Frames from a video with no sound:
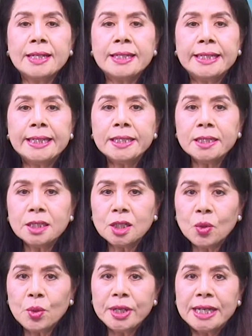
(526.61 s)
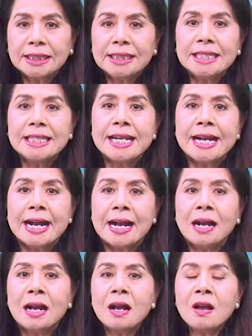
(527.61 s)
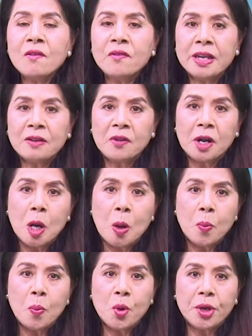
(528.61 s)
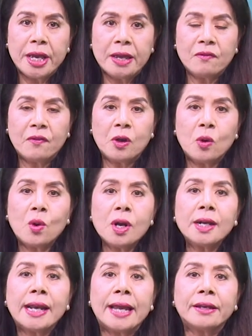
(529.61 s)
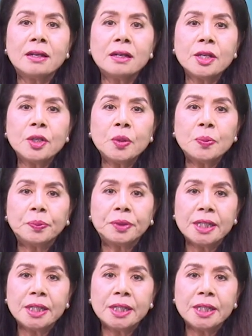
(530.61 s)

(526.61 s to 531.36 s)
Kính thưa quý khán thính giả, Viện Phật Học Bồ Đề Phật Quốc là nơi giúp